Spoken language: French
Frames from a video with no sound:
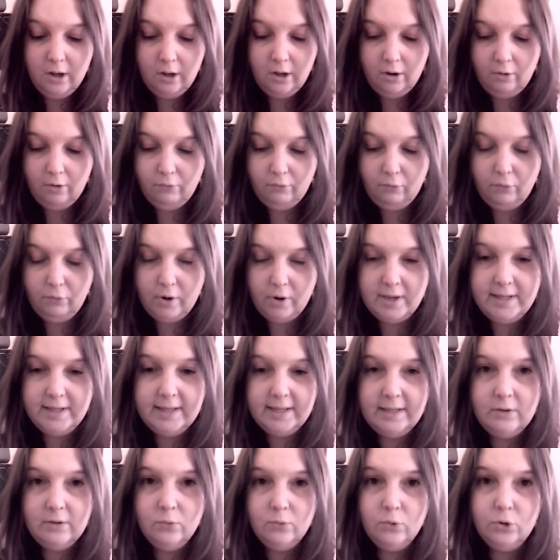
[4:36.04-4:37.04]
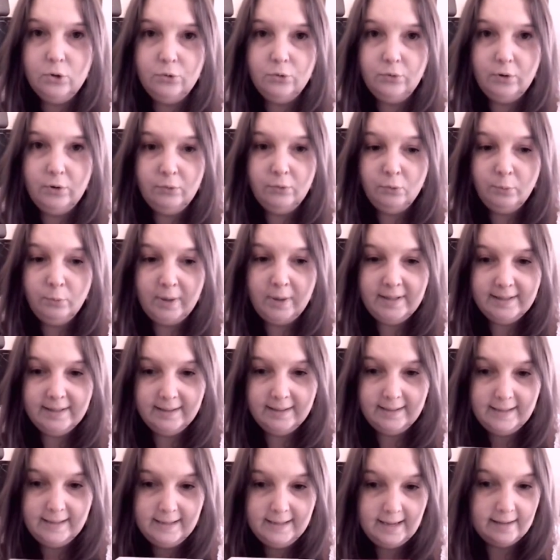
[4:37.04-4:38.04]
vous voyez où je vais vous mettre
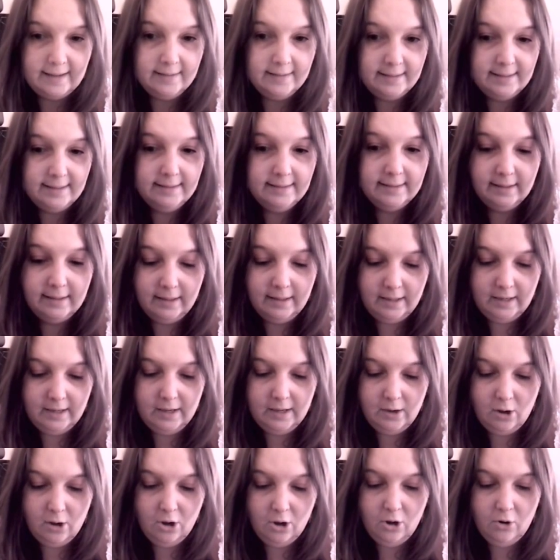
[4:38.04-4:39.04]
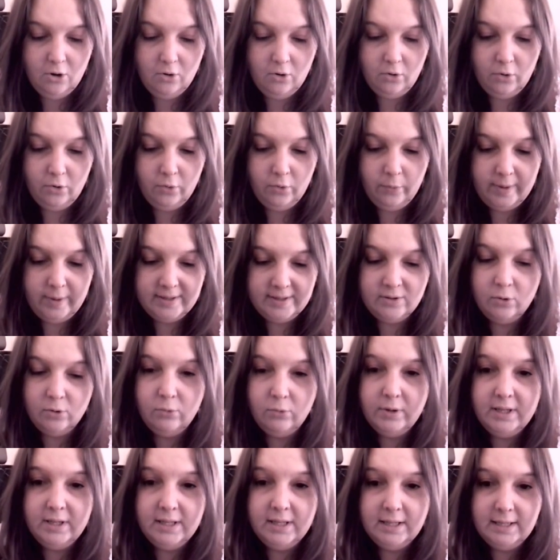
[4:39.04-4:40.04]
les quatre titres. Et euh, bah, celui
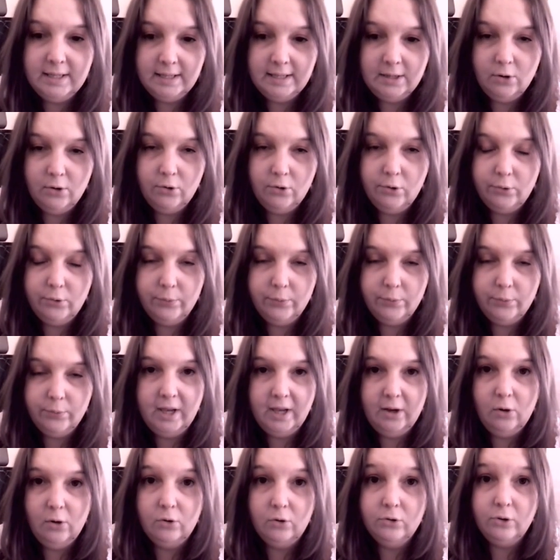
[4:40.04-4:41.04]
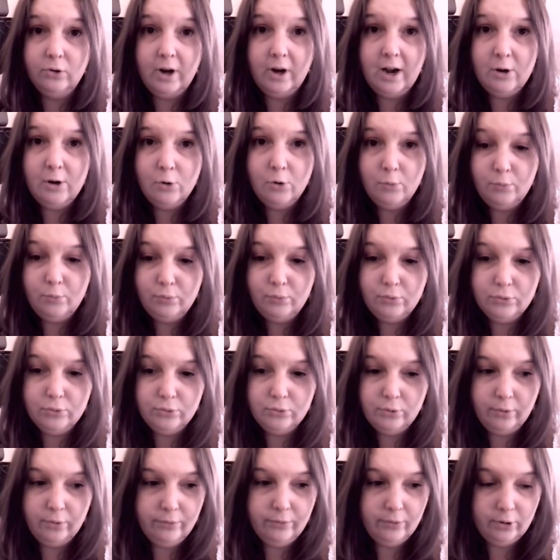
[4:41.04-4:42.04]
qui euh, récoltera le plus de
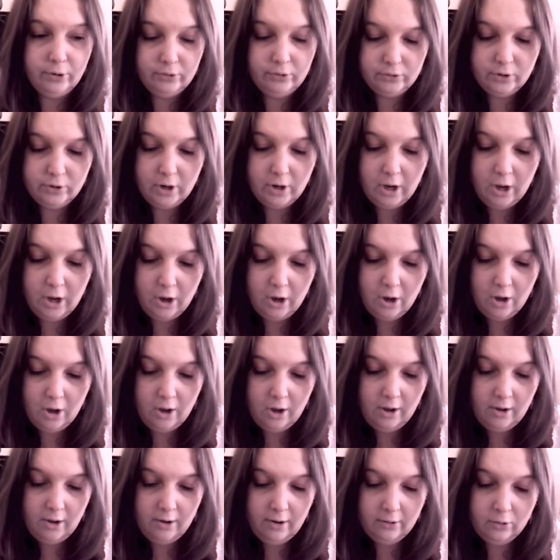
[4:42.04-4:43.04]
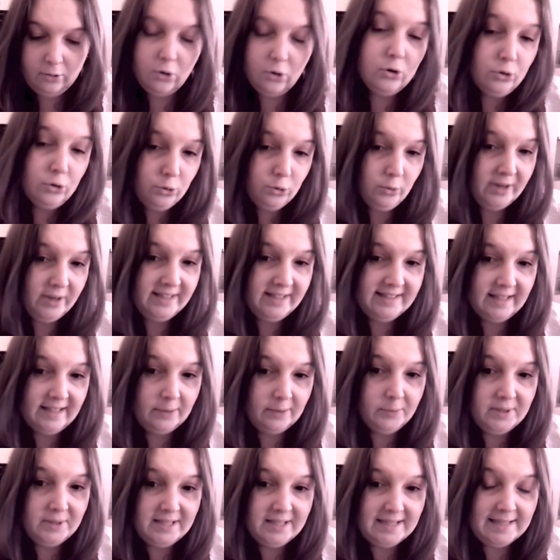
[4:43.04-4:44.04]
votes quand j'aurai
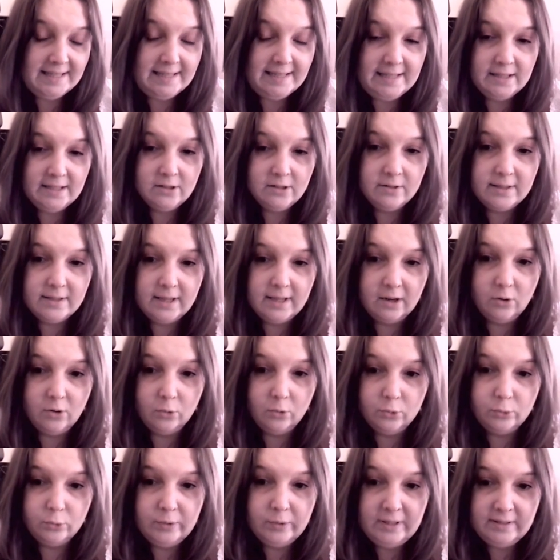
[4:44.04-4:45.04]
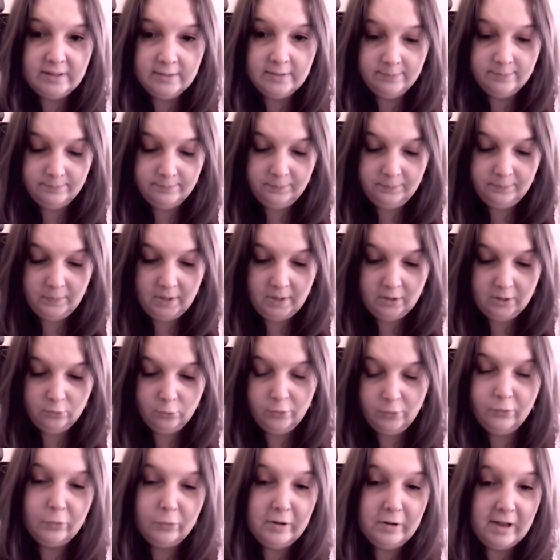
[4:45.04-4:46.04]
terminé 658. Donc il
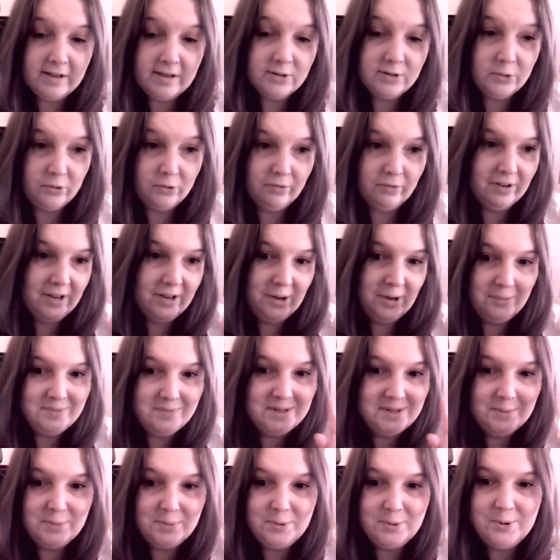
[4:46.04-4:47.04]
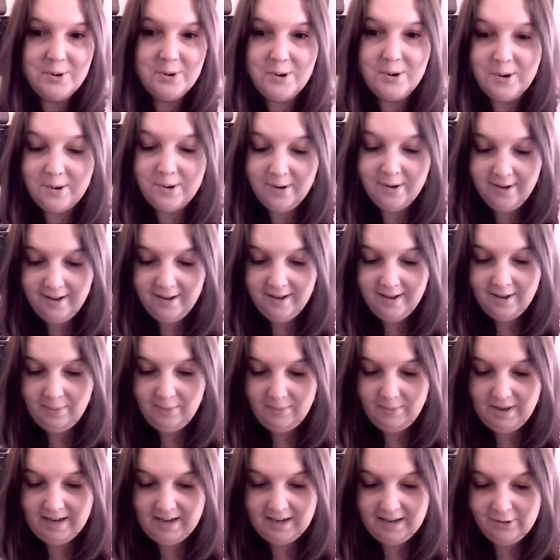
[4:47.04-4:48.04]
faudra surveiller un petit peu euh,
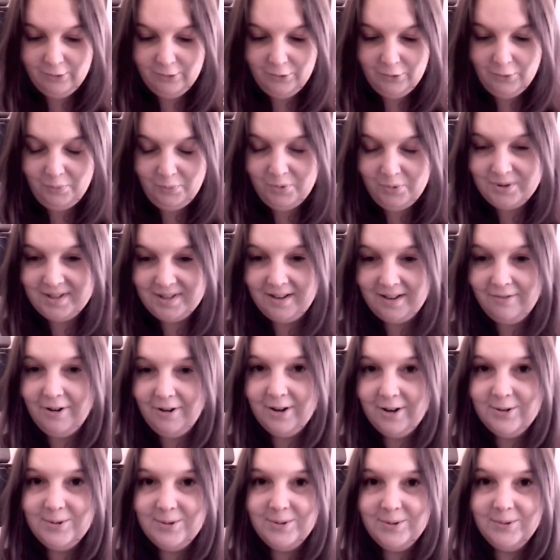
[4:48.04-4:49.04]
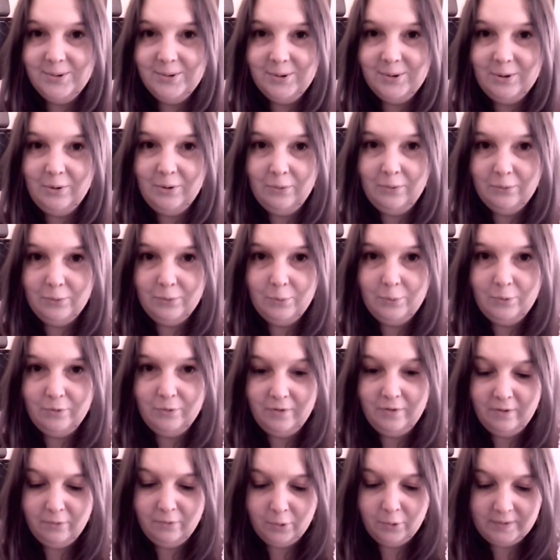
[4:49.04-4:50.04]
mes lectures pour savoir jusqu'à quand vous pouvez
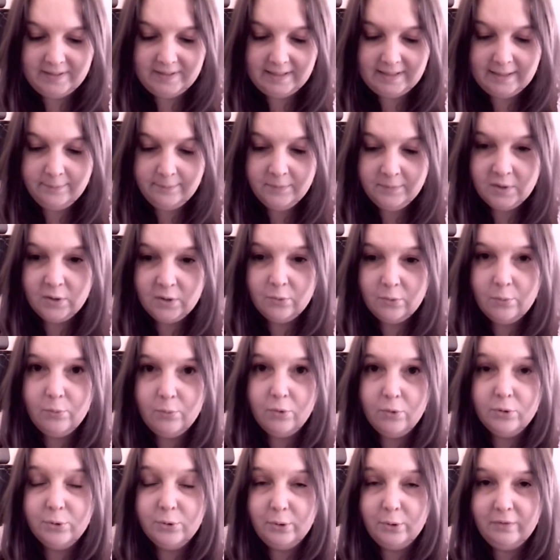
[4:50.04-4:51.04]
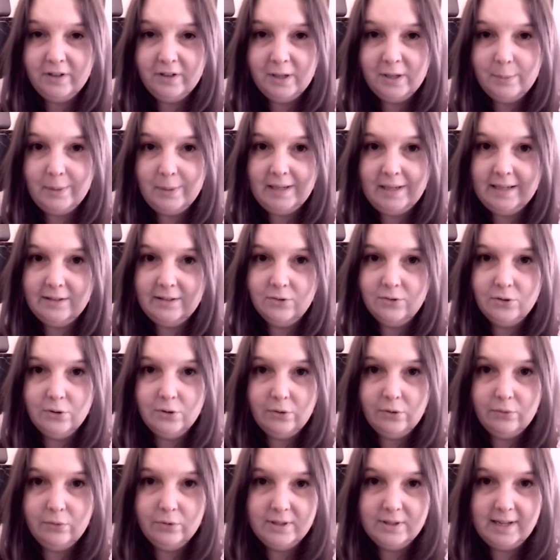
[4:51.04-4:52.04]
voter. Pour surveiller mes lectures,
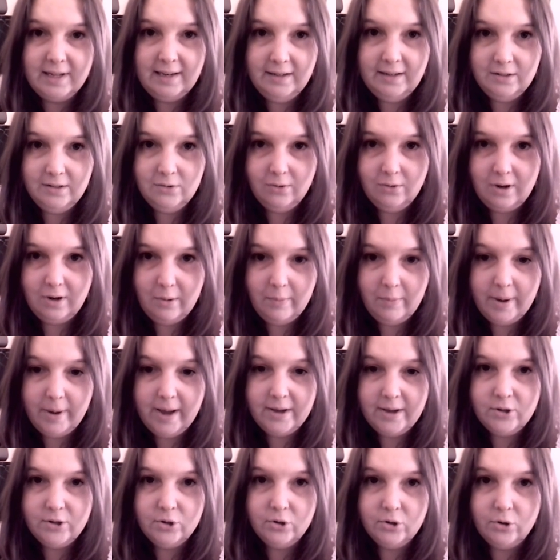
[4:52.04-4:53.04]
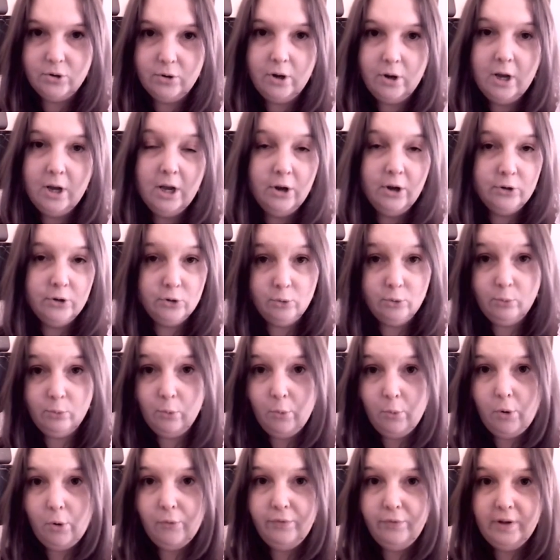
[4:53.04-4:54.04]
vous allez sur la page, sur mon
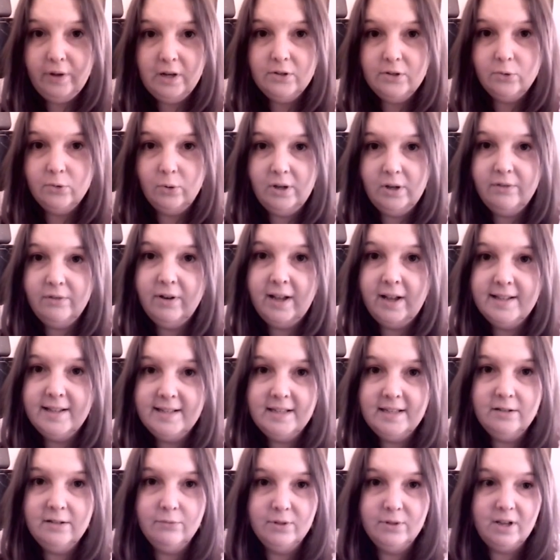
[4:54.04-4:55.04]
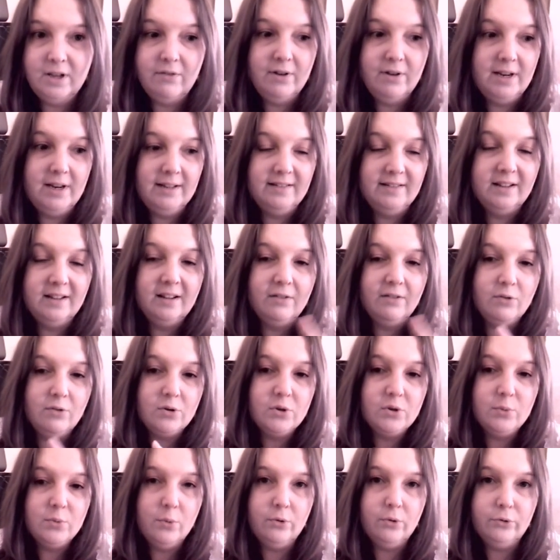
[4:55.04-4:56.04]
profil, sur Livre Addict, vous avez l'état
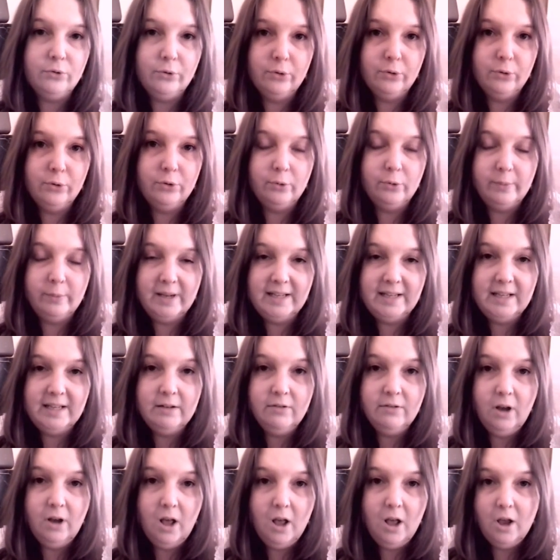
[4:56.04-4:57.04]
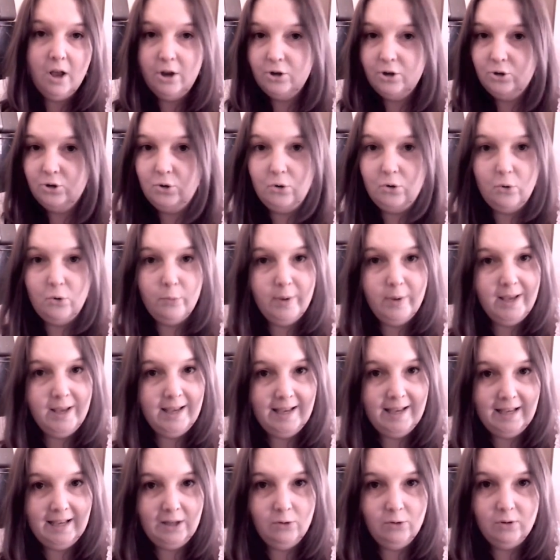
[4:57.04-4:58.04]
d'avancement de, mes livres. Je le mets
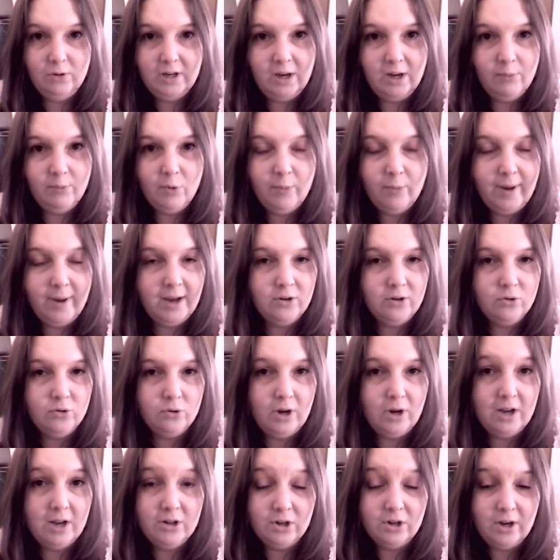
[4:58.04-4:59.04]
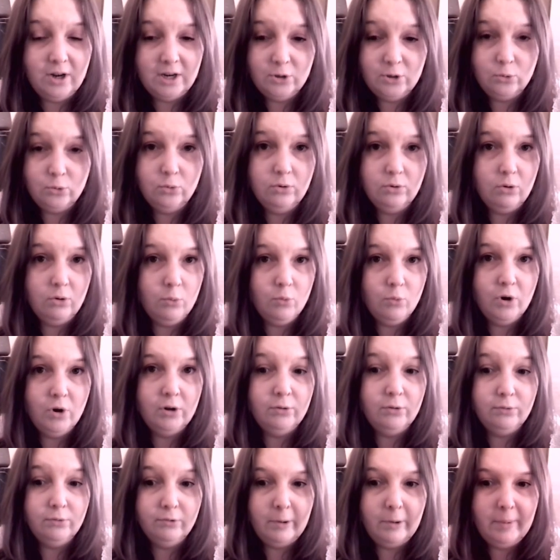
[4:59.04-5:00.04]
régulièrement à, jour, au moins
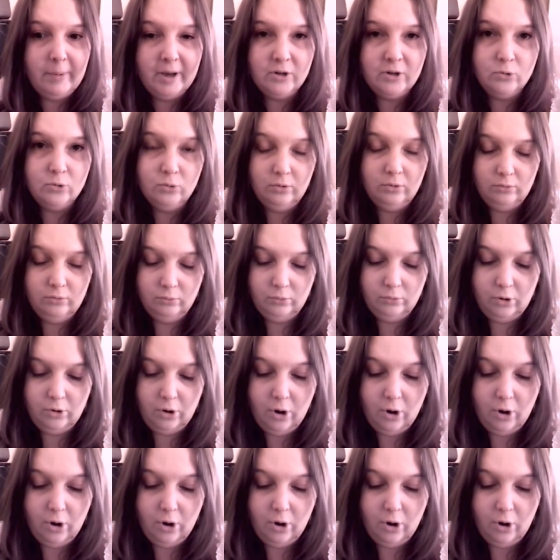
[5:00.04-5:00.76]
une fois par jour. Donc